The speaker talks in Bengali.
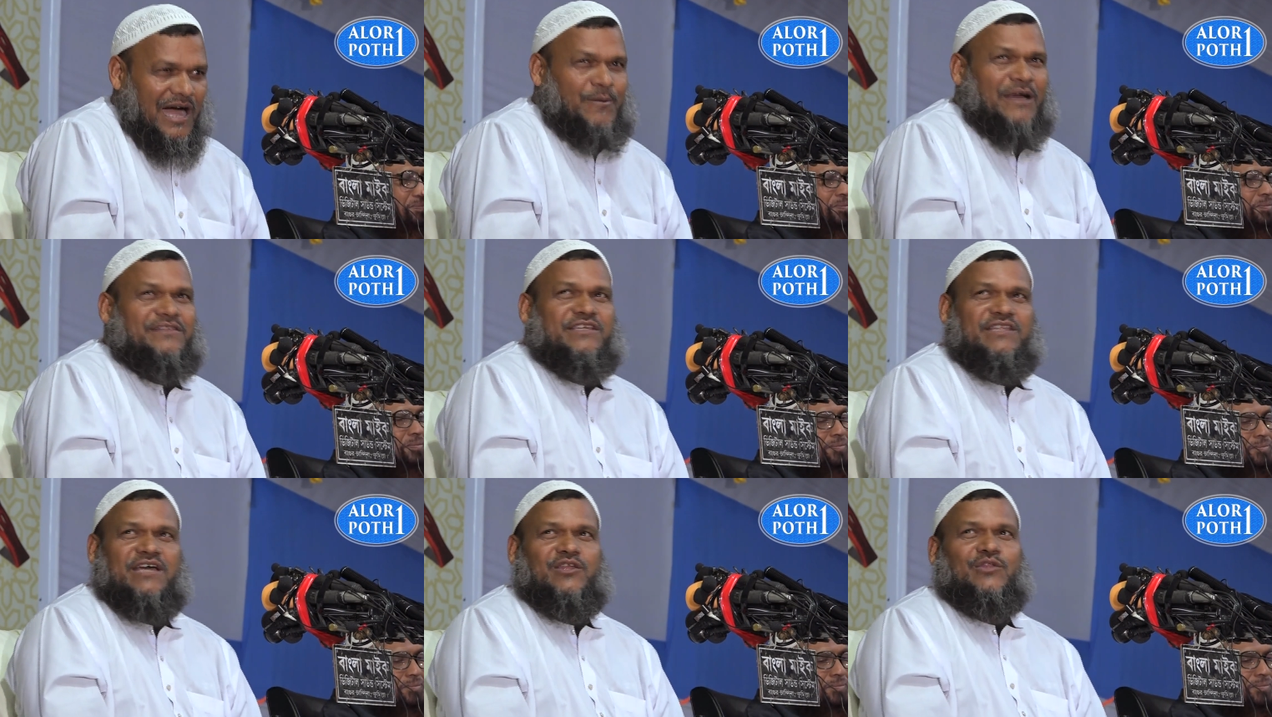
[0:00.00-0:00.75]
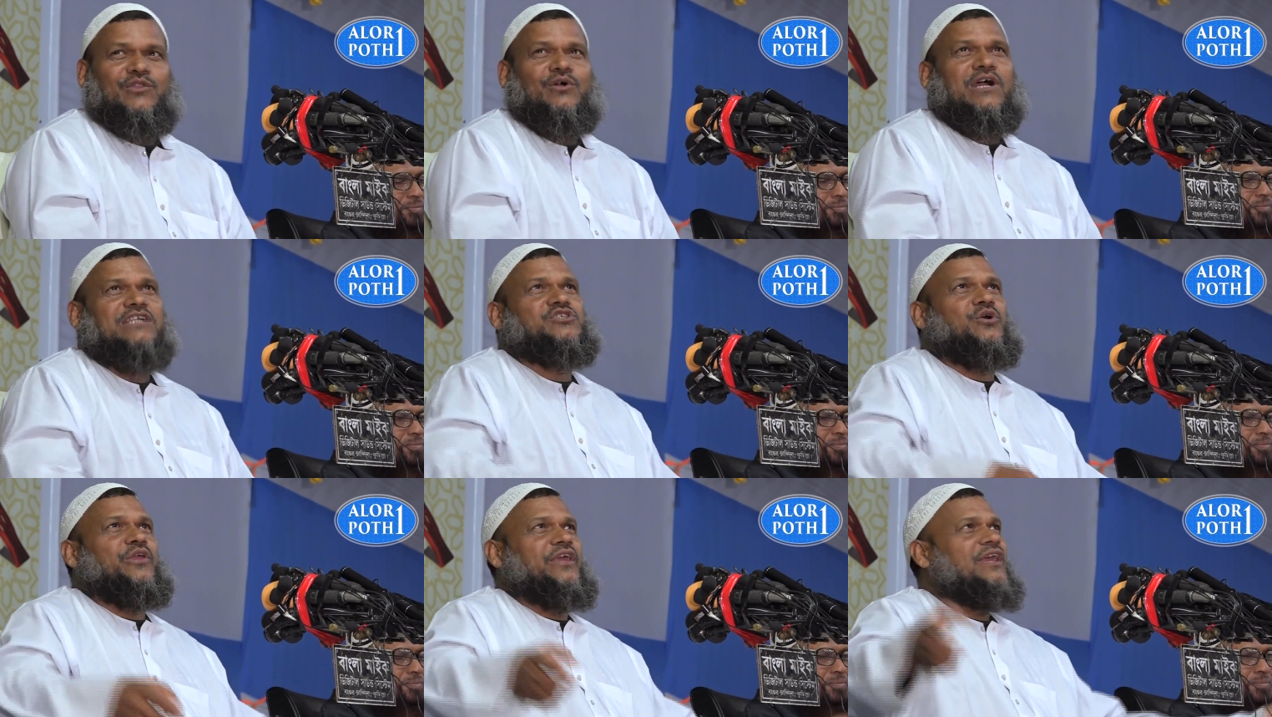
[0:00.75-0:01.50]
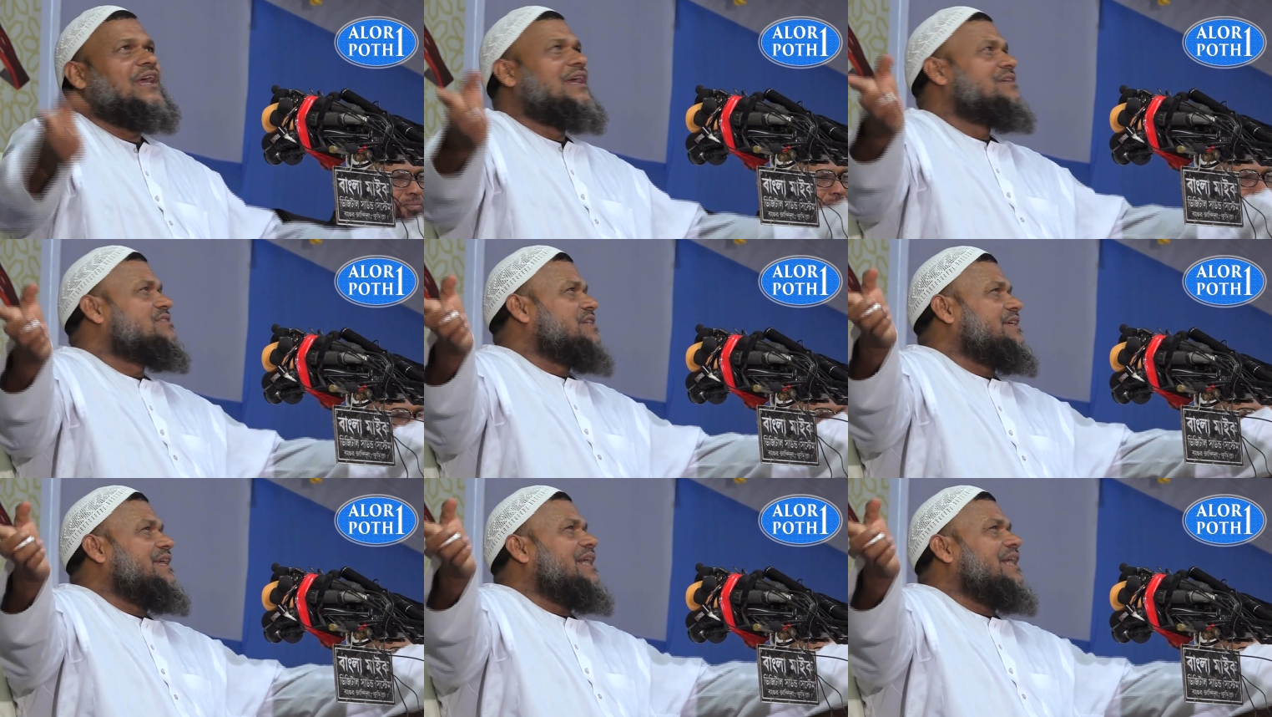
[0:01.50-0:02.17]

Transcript: আবার দ্বিধাদ্বন্দ্ব কাজ করে যে